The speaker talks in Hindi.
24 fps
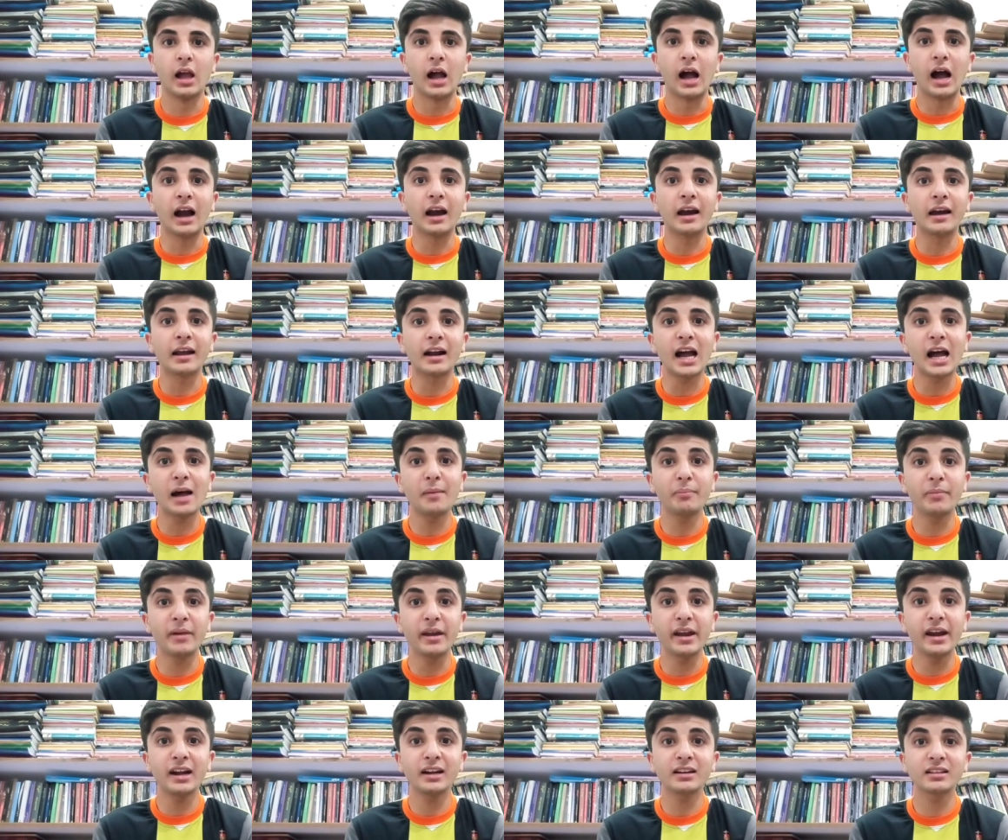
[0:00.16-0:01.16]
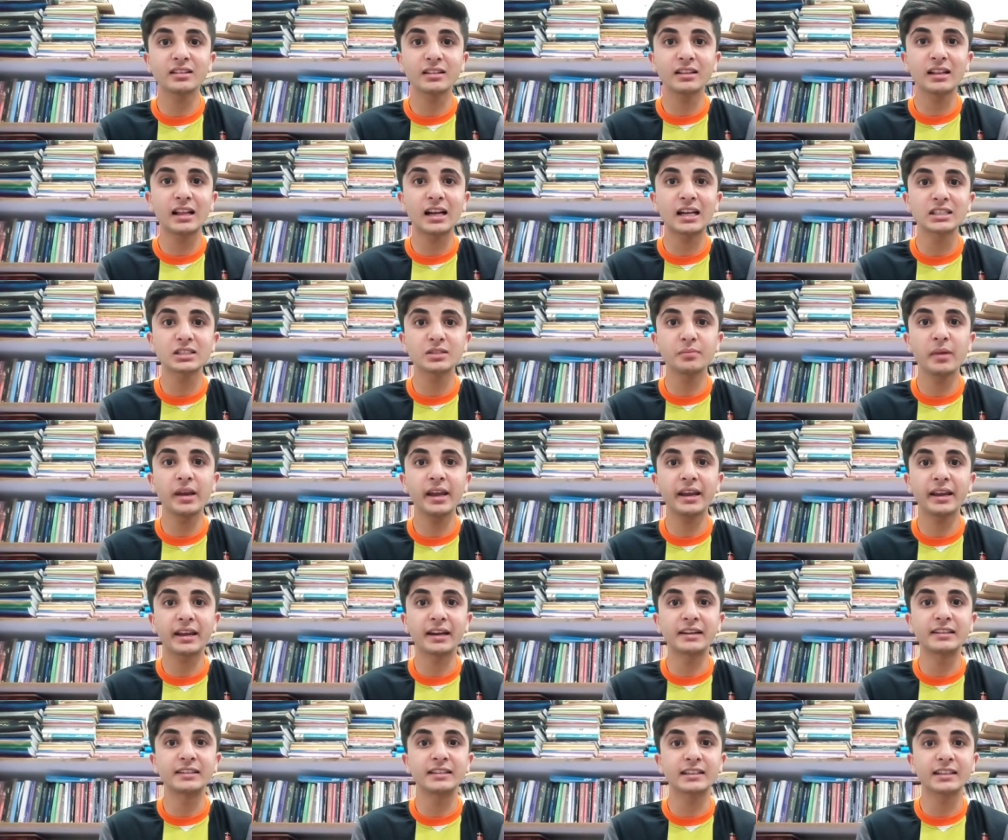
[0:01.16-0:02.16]
अगर आप एट्थ क्लास में
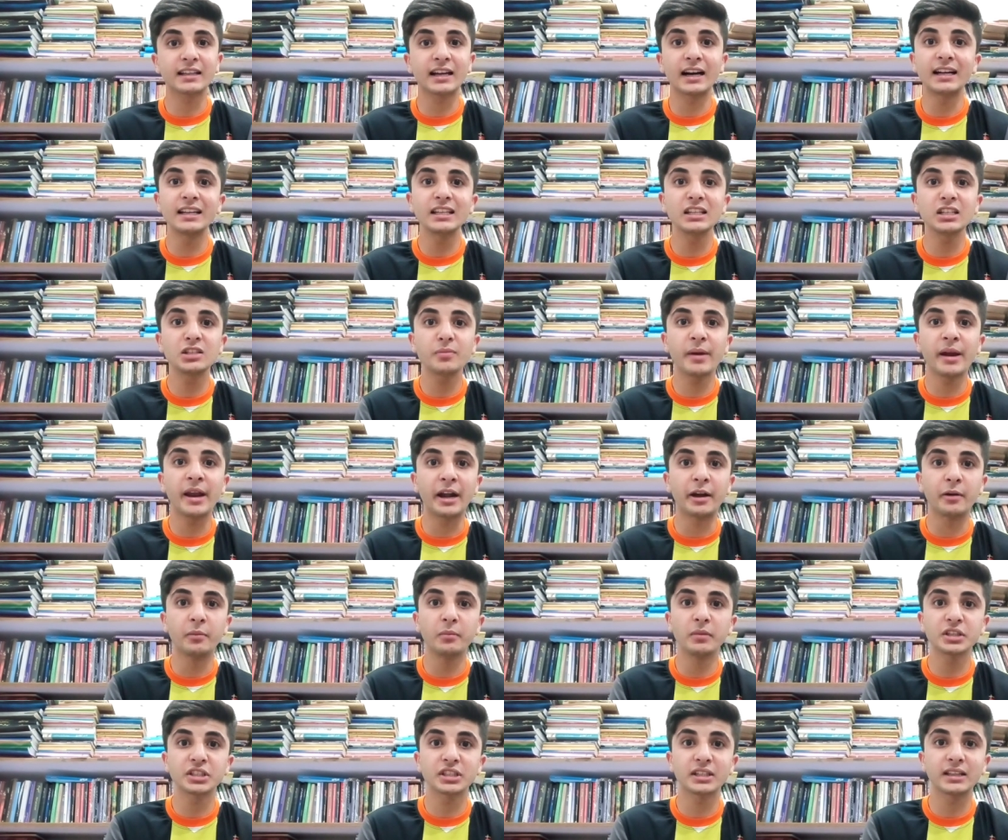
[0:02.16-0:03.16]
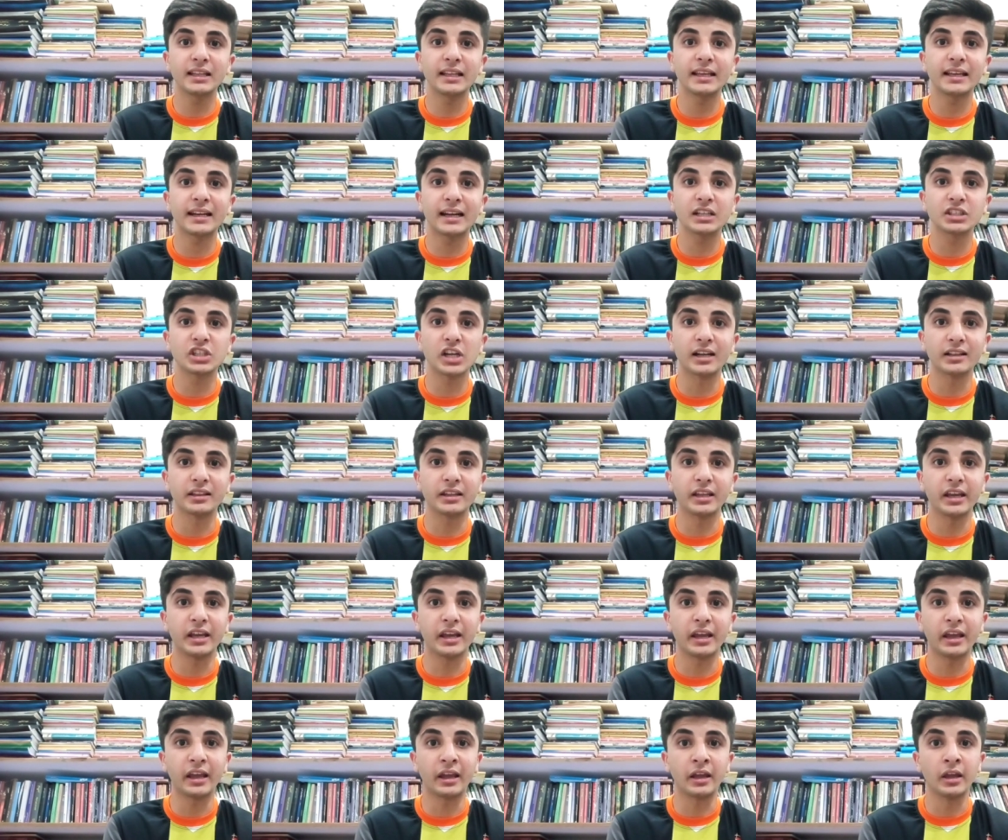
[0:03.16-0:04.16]
कैडेट कॉलेज में एडमिशन लेना चाहते
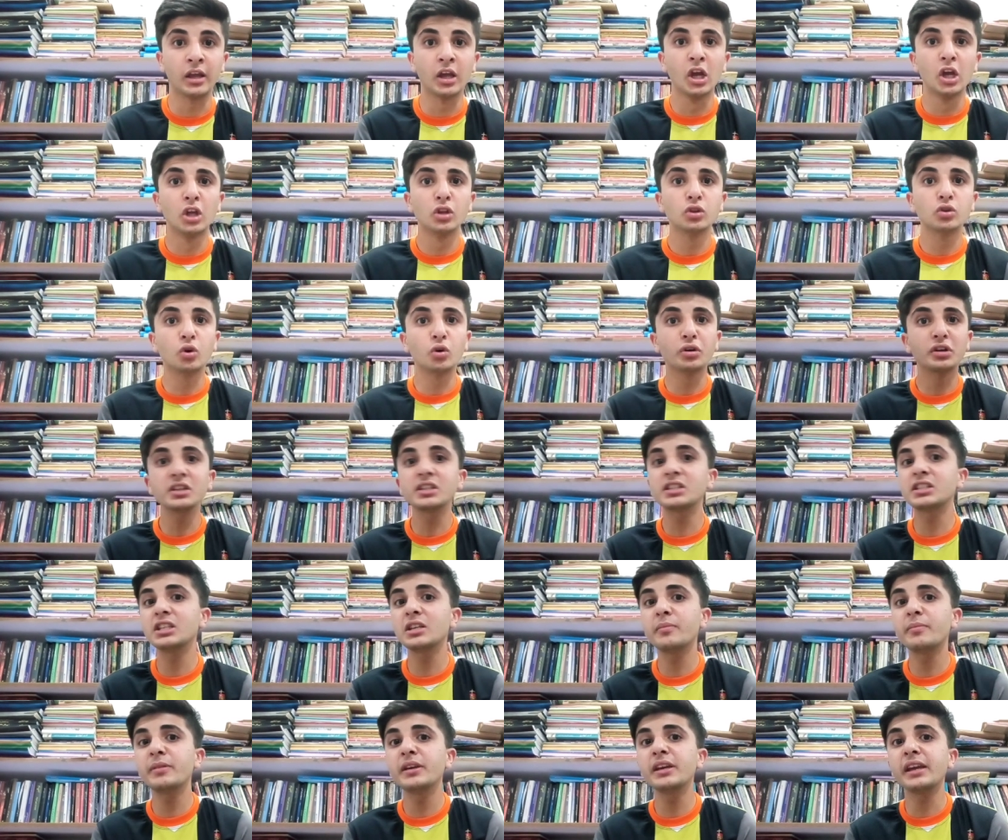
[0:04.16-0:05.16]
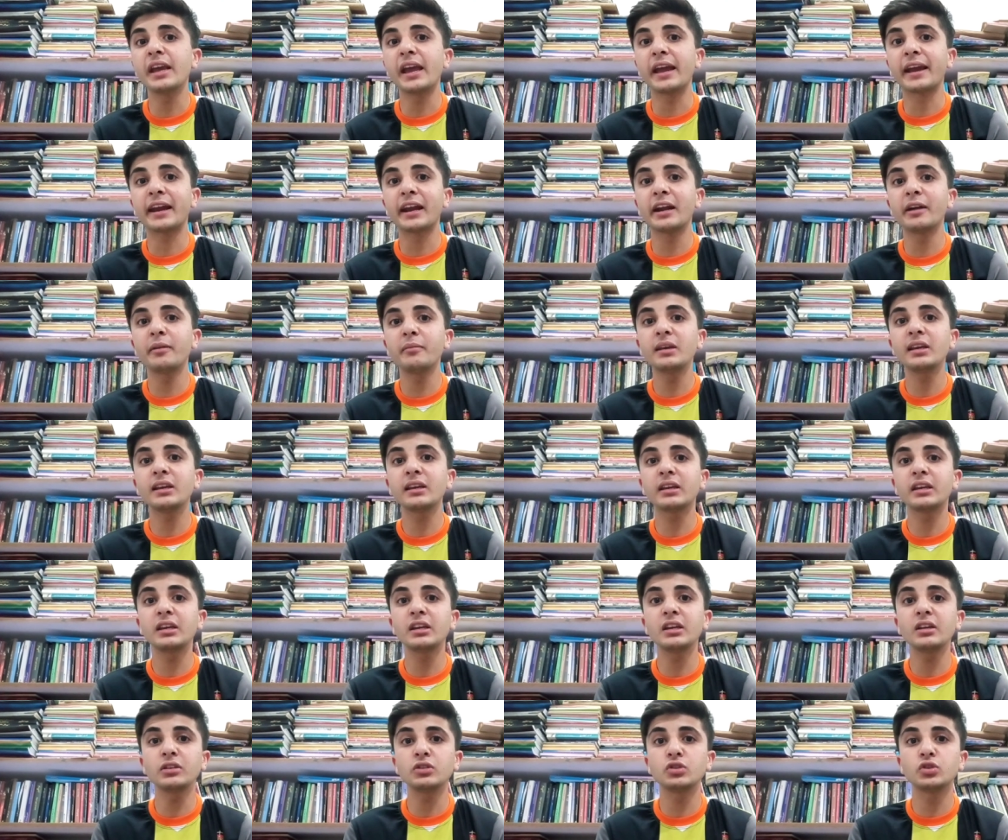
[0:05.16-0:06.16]
हैं तो किसी भी एकेडमी
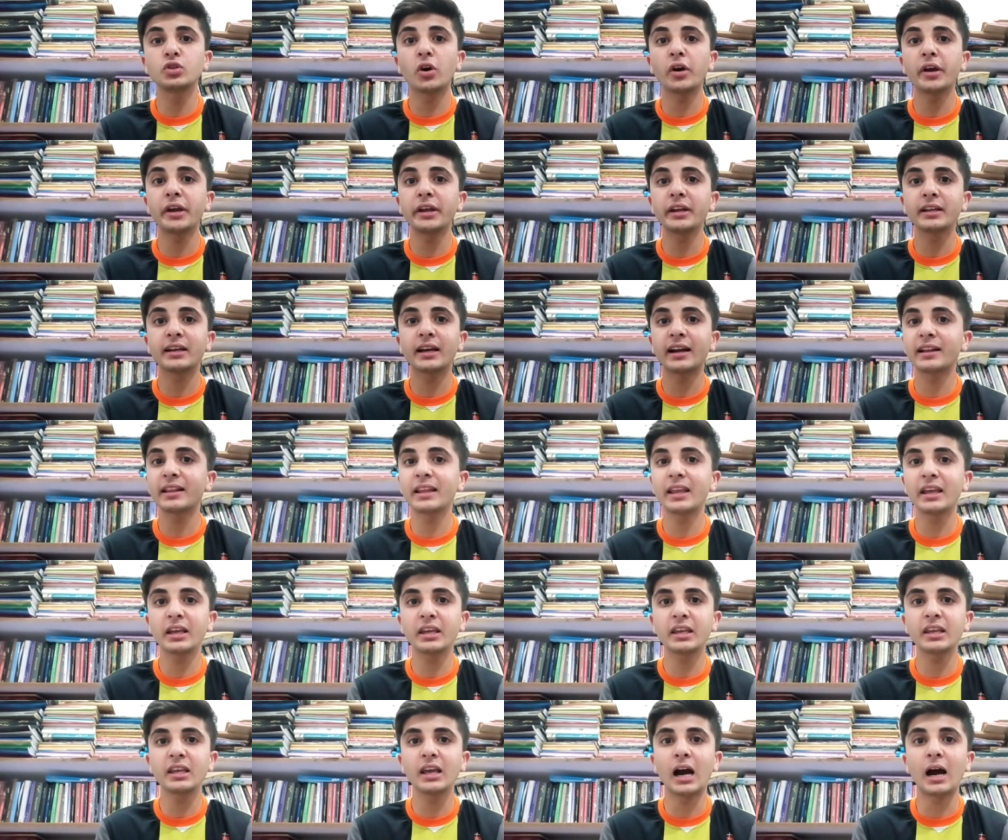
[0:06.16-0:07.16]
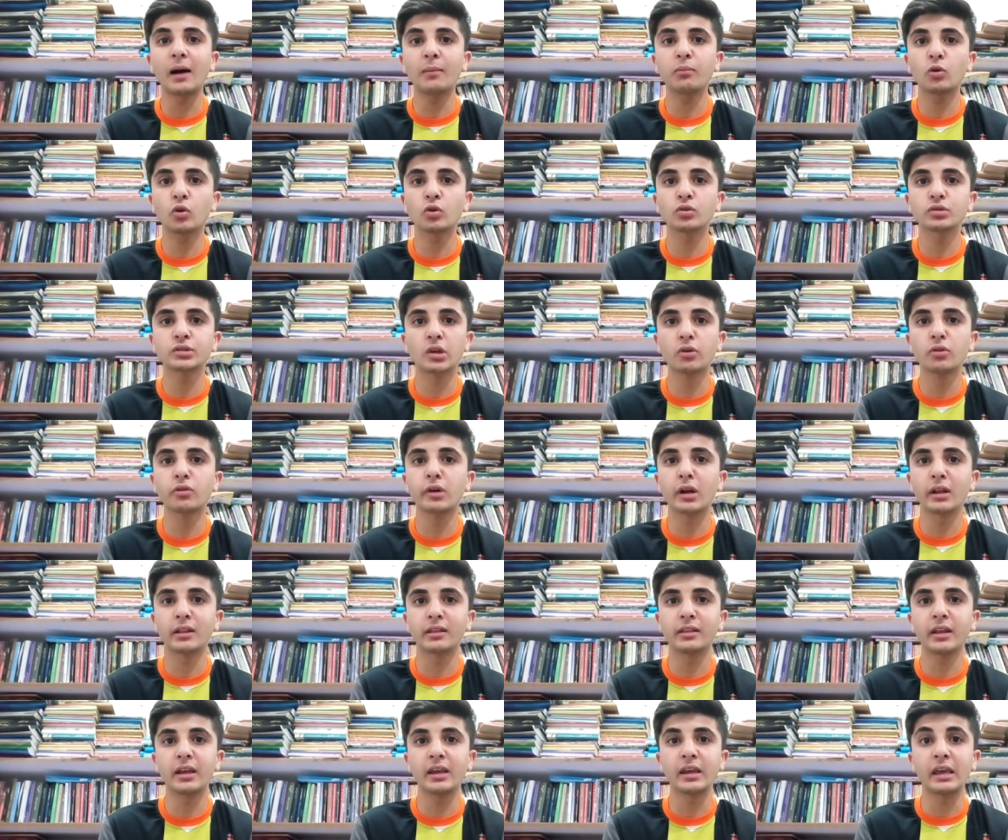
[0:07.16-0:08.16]
की ज्वाइन करने की आपको
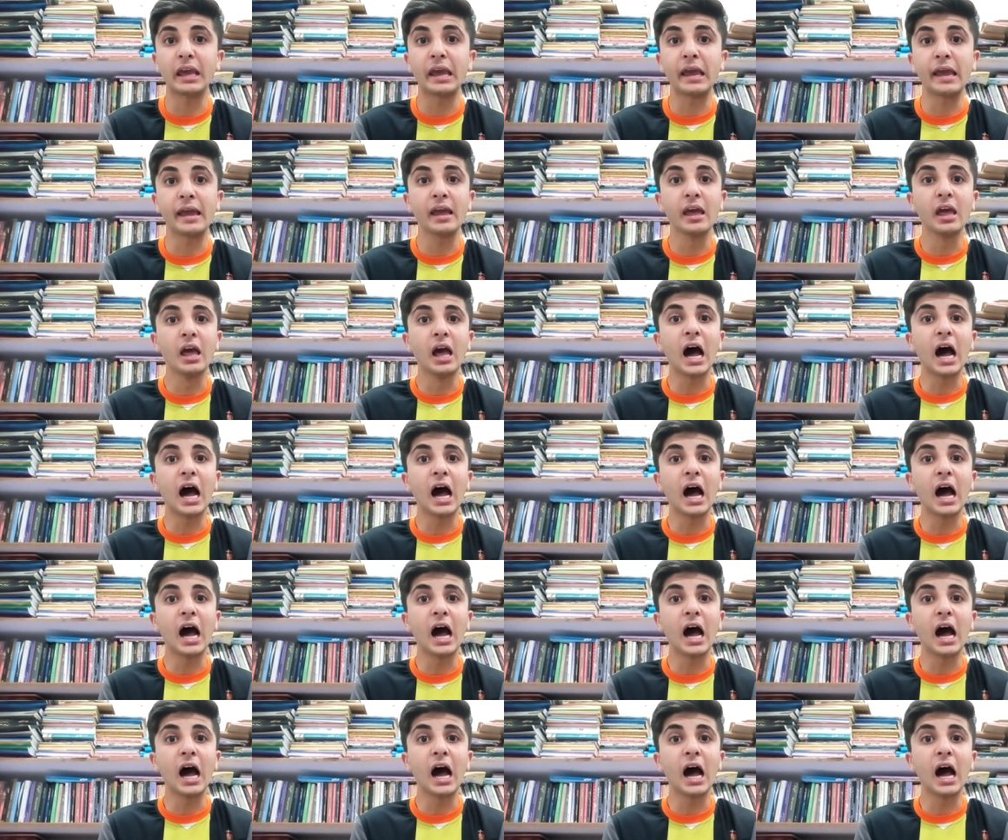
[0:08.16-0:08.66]
ज़रूरत नहीं है